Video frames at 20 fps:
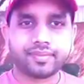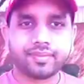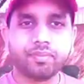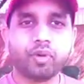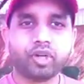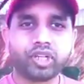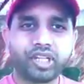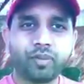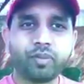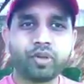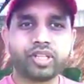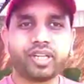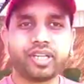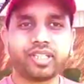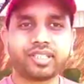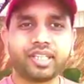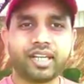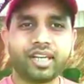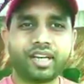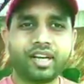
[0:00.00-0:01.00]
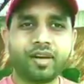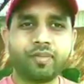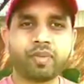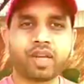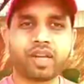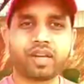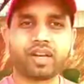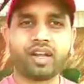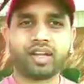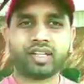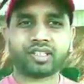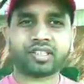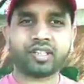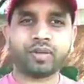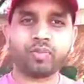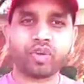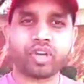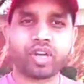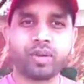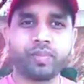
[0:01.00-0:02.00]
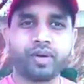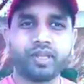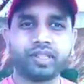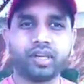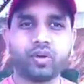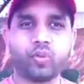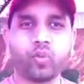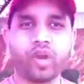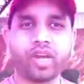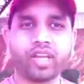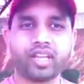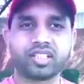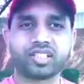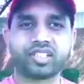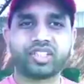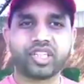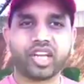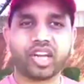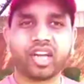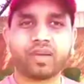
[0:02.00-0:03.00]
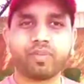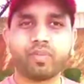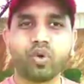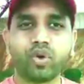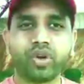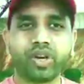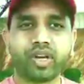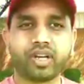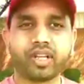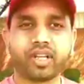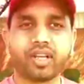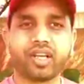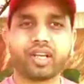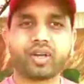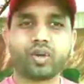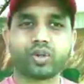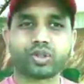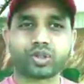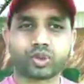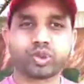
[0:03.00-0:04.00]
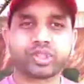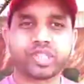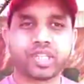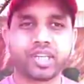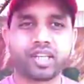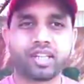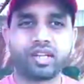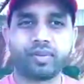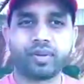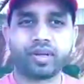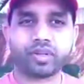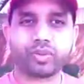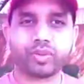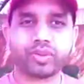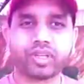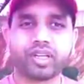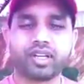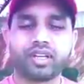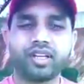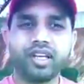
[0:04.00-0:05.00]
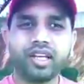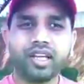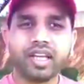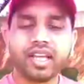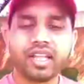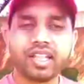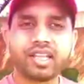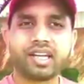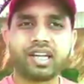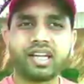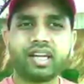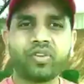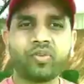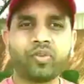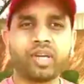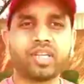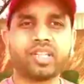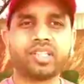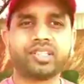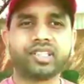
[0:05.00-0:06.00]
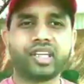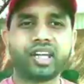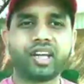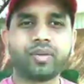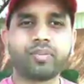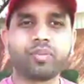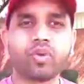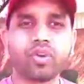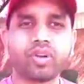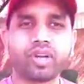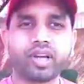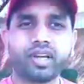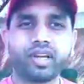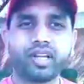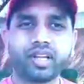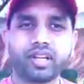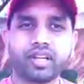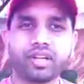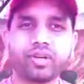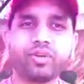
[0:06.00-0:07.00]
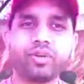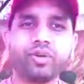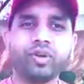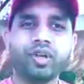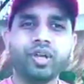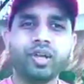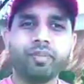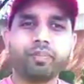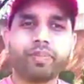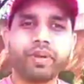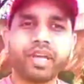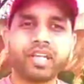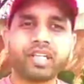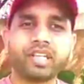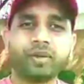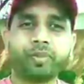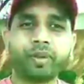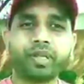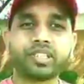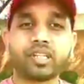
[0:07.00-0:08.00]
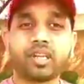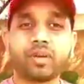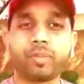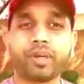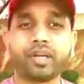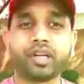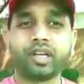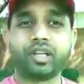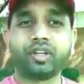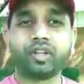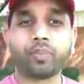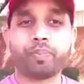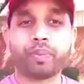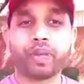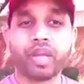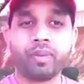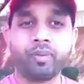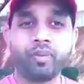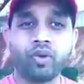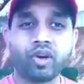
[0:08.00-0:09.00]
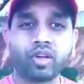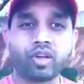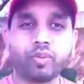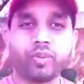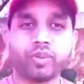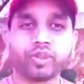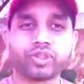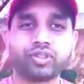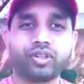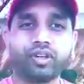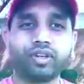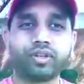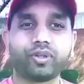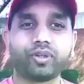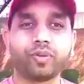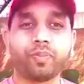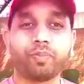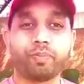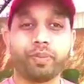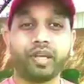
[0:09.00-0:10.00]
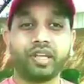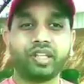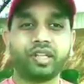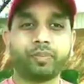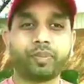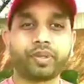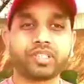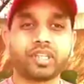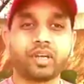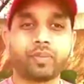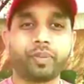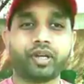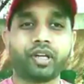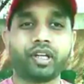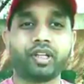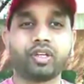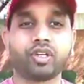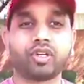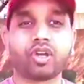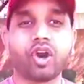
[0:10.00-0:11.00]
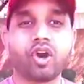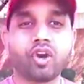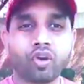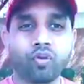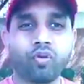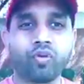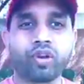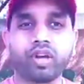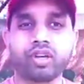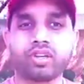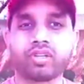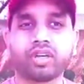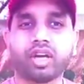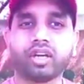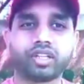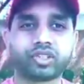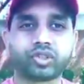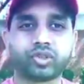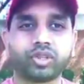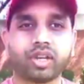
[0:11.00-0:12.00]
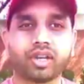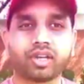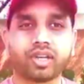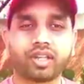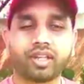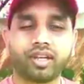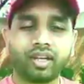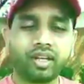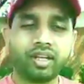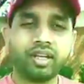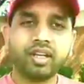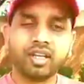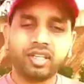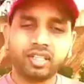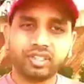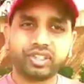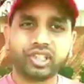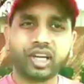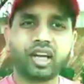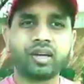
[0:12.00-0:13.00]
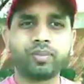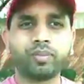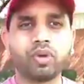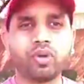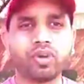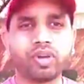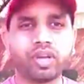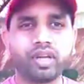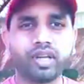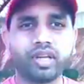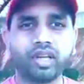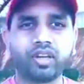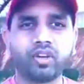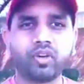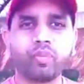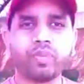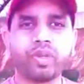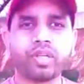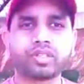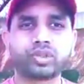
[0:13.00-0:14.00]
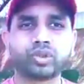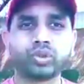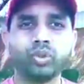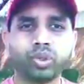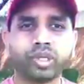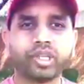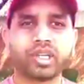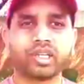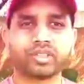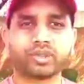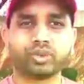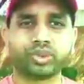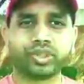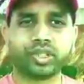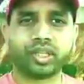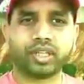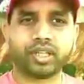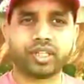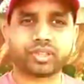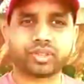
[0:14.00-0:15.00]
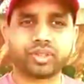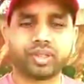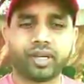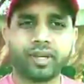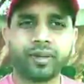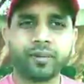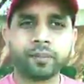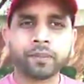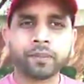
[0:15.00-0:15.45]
మొట్టమొదటిసారిగా మన రాష్ట్ర ముఖ్యమంత్రి వైఎస్ జగన్మోహన్ రెడ్డి గారికి ఒక సూచన చేద్దాం అనుకుంటున్నా ఎందుకంటే వైఎస్ జగన్మోహన్ రెడ్డి గారు పేద ప్రజల పట్ల ఏదో ప్రేమ ఒలకపోస్తున్నట్టు పేద ప్రజల పట్ల ఏదో గౌరవం ఉన్నట్టు నటిస్తున్నారు కదా జగన్మోహన్ రెడ్డి గారు మీకు సూటిగా సూచన చేస్తున్నా